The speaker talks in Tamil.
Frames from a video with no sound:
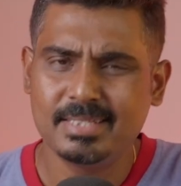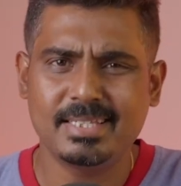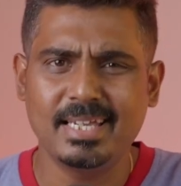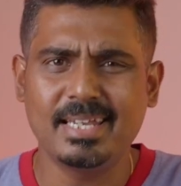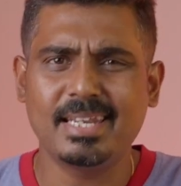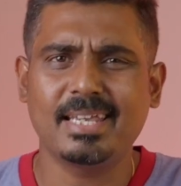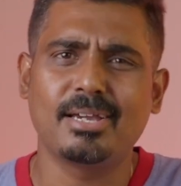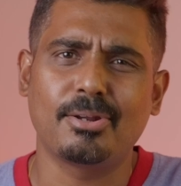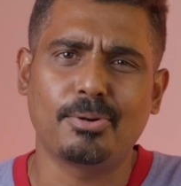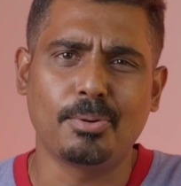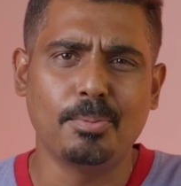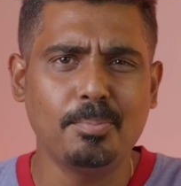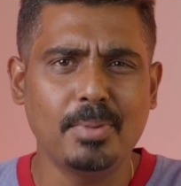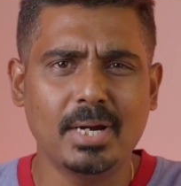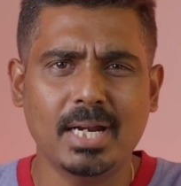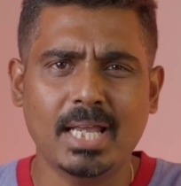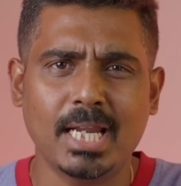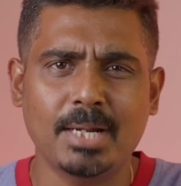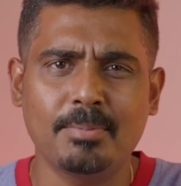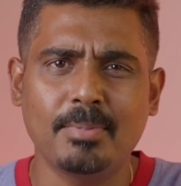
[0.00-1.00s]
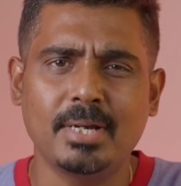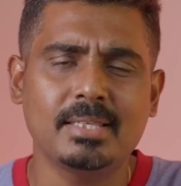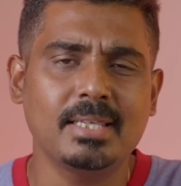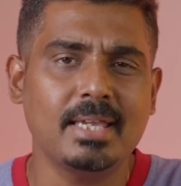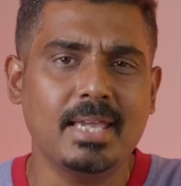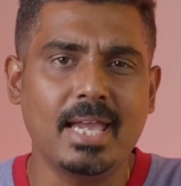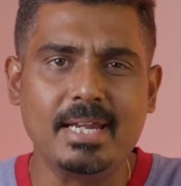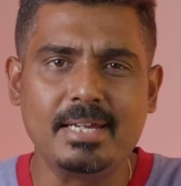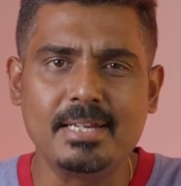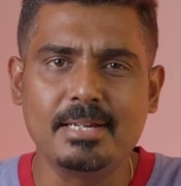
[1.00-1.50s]
சரிங்க ரொம்ப நேரமாக
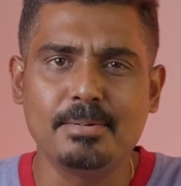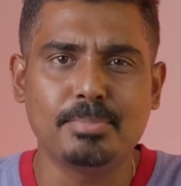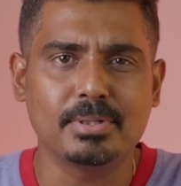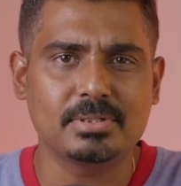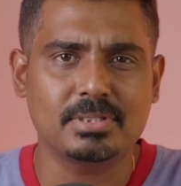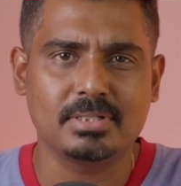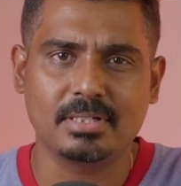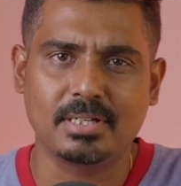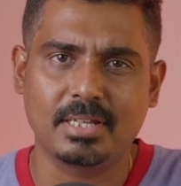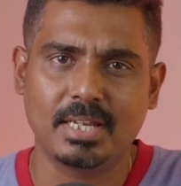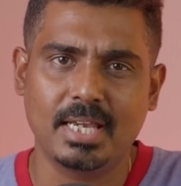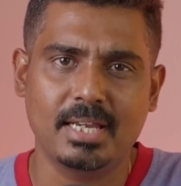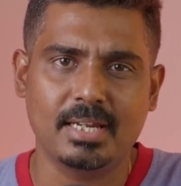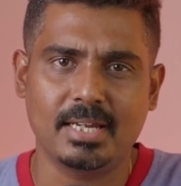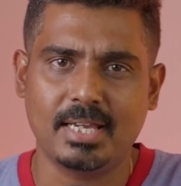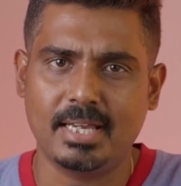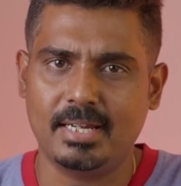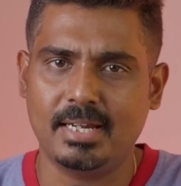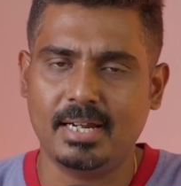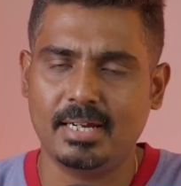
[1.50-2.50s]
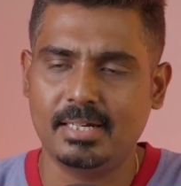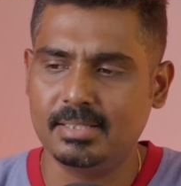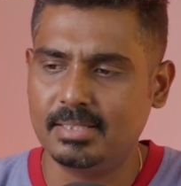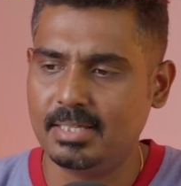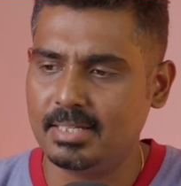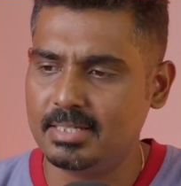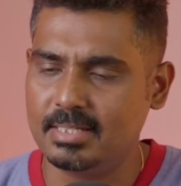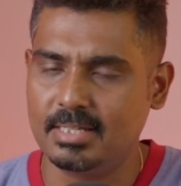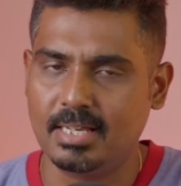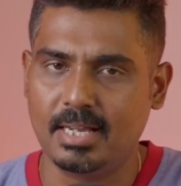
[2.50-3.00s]
இந்த எயிட்டீன் பர்சன்ட் கிரேனா என்னன்னு
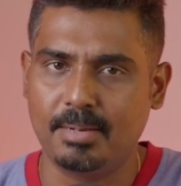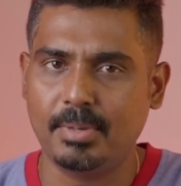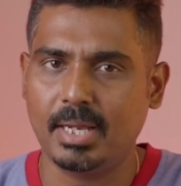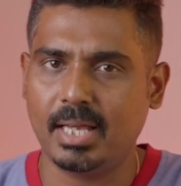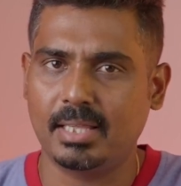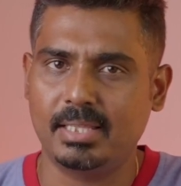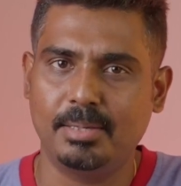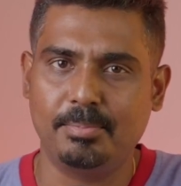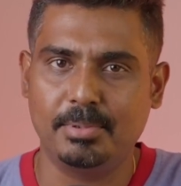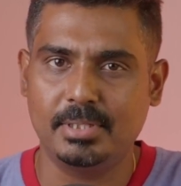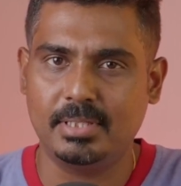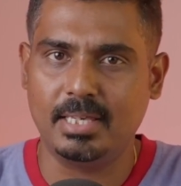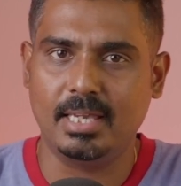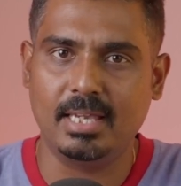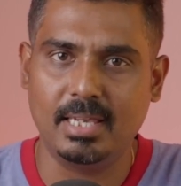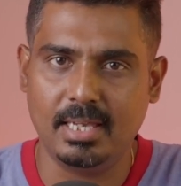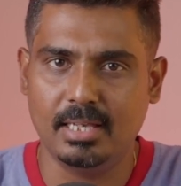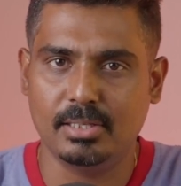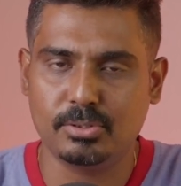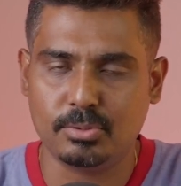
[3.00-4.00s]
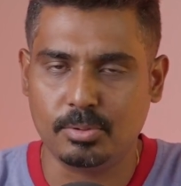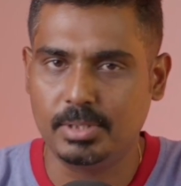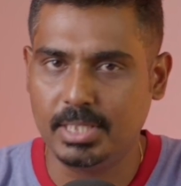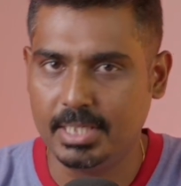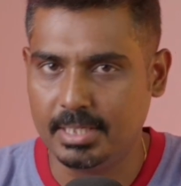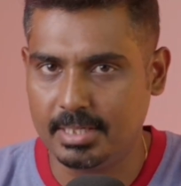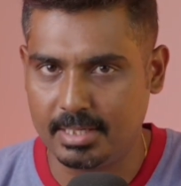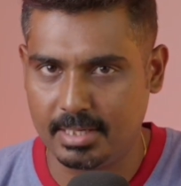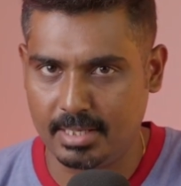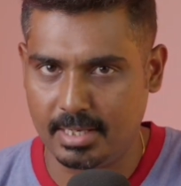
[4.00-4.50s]
தெரிஞ்சிக்காமல் அதை பற்றியே
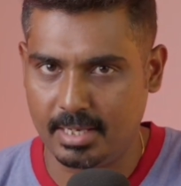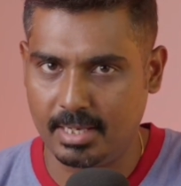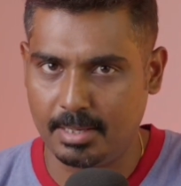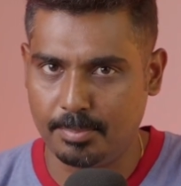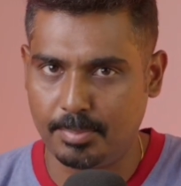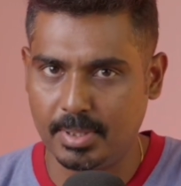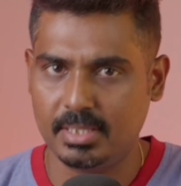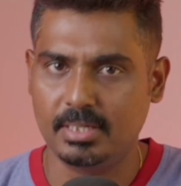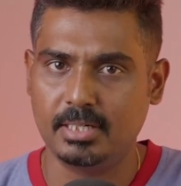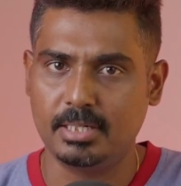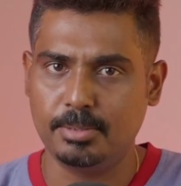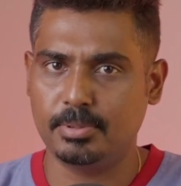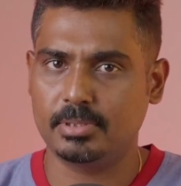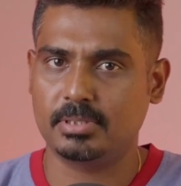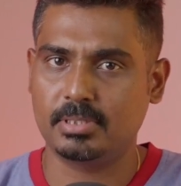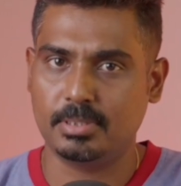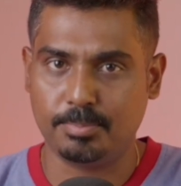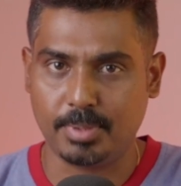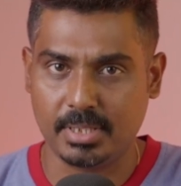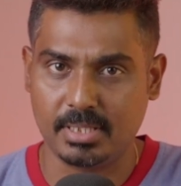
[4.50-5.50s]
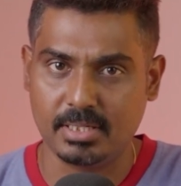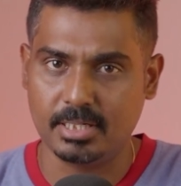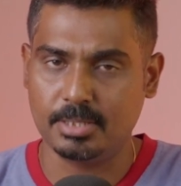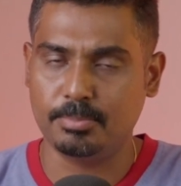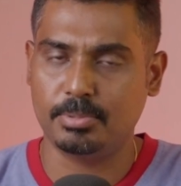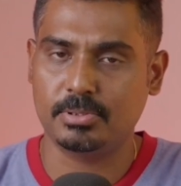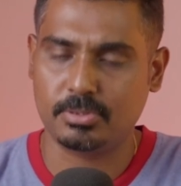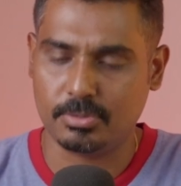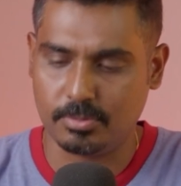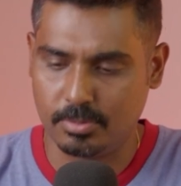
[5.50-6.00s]
சொல்லிகிட்டு இருக்கீங்க பதினெட்டு பர்சன்ட்
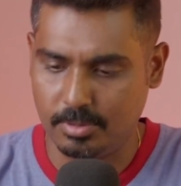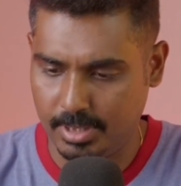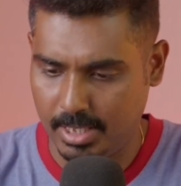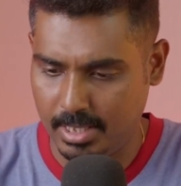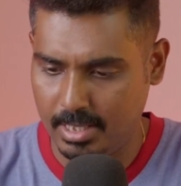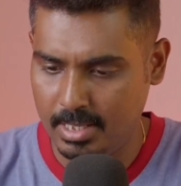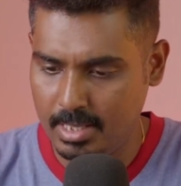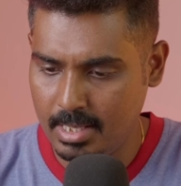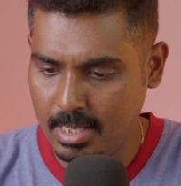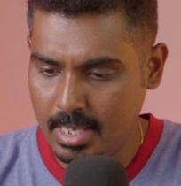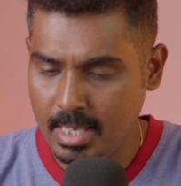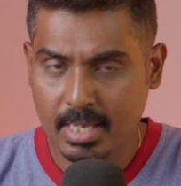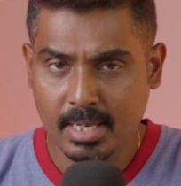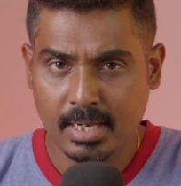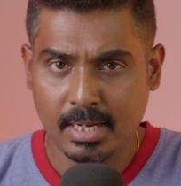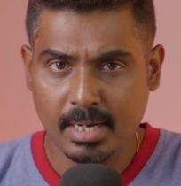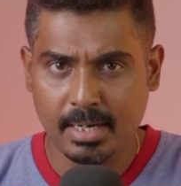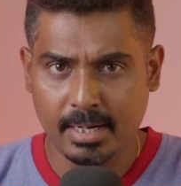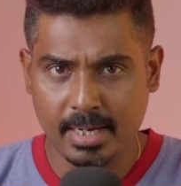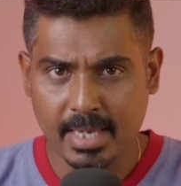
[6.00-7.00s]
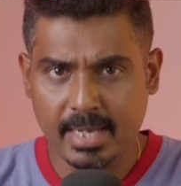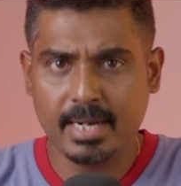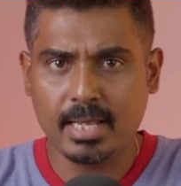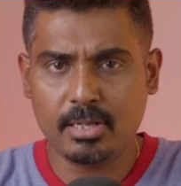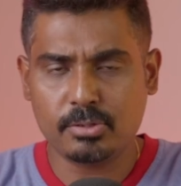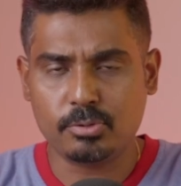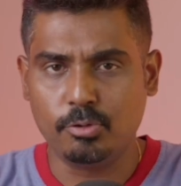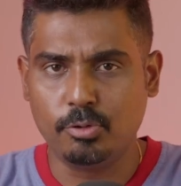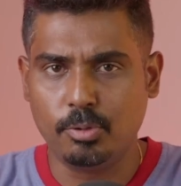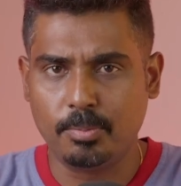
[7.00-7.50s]
பதினெட்டு பர்சன்ட் சொல்கிறீங்க
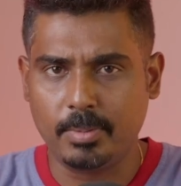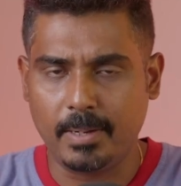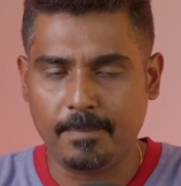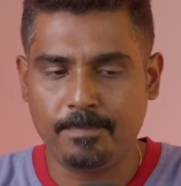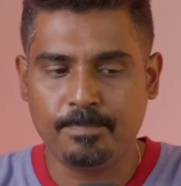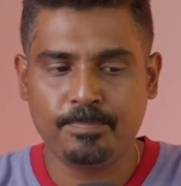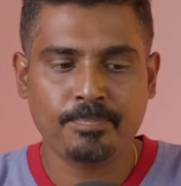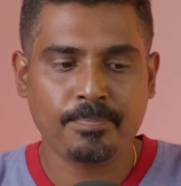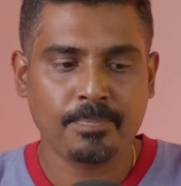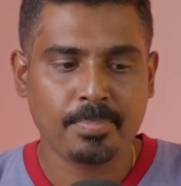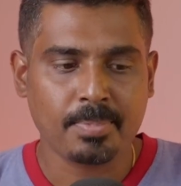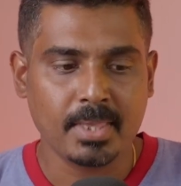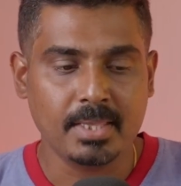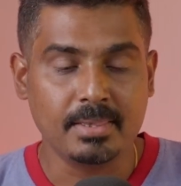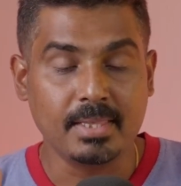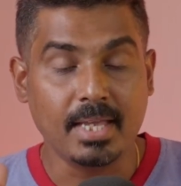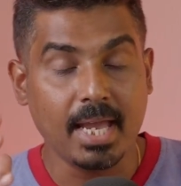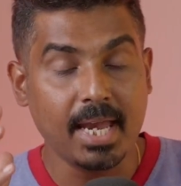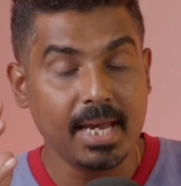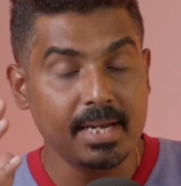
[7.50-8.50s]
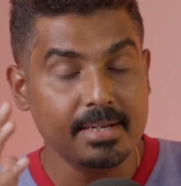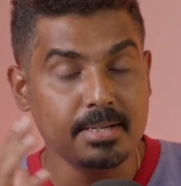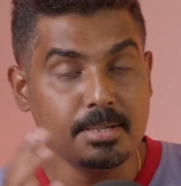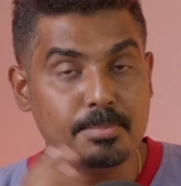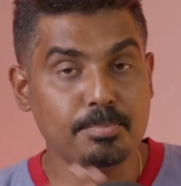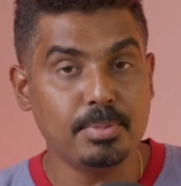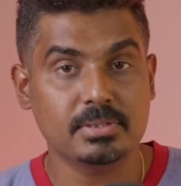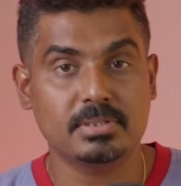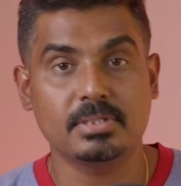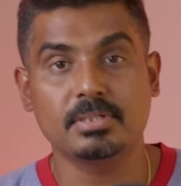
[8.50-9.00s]
நேரடியாக சொல்லுவோமே இந்த
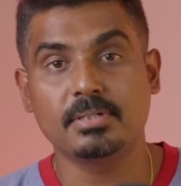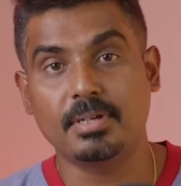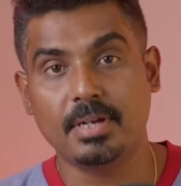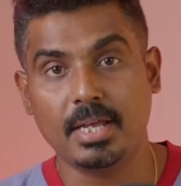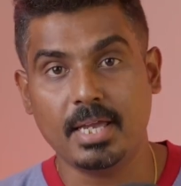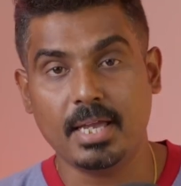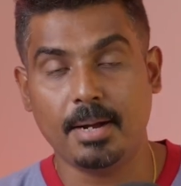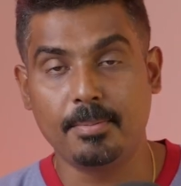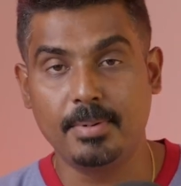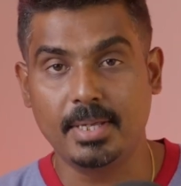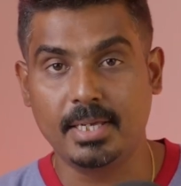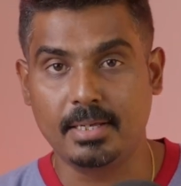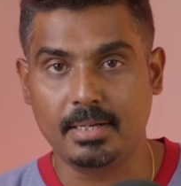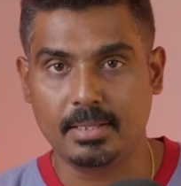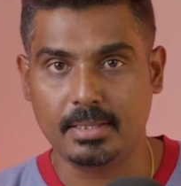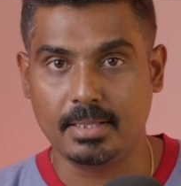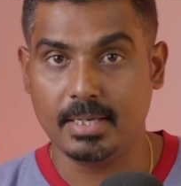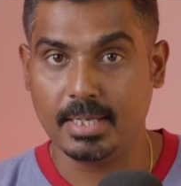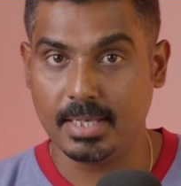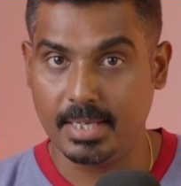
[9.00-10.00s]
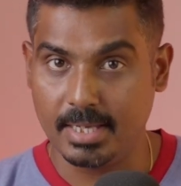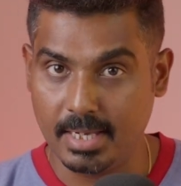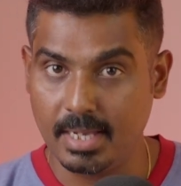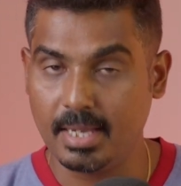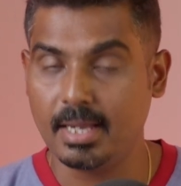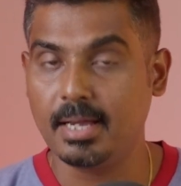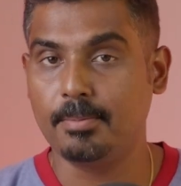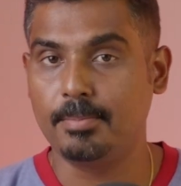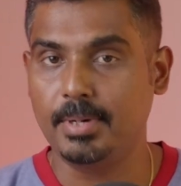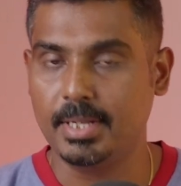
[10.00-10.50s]
எயிட்டீன் பர்சன்ட் கிரே அப்படிங்கிறது
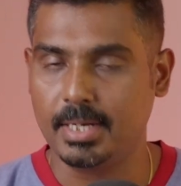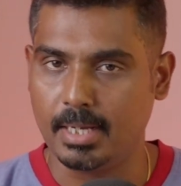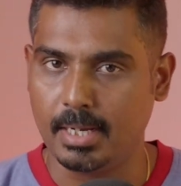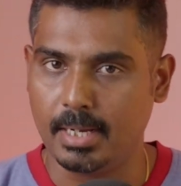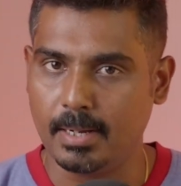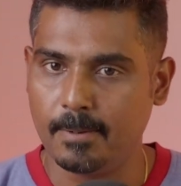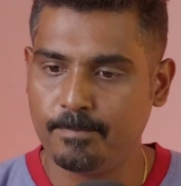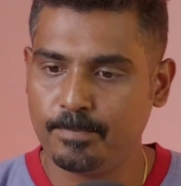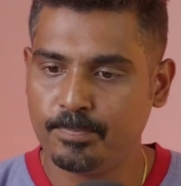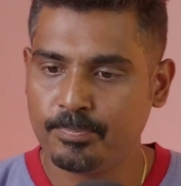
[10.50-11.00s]
ஏன் அப்படின்னா